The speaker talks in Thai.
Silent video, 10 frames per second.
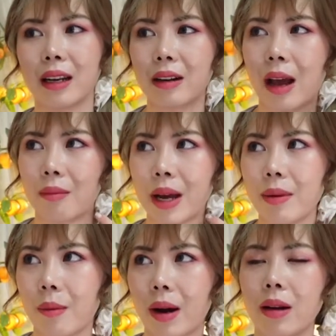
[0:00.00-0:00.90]
เราทำให้
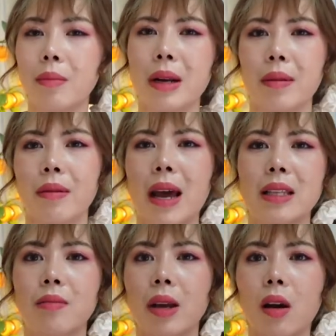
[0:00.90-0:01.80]
แบบว่าเออมันน่า
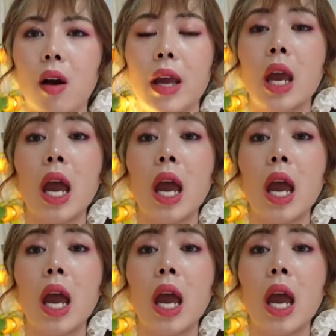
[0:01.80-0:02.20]
จะไม่ค่อย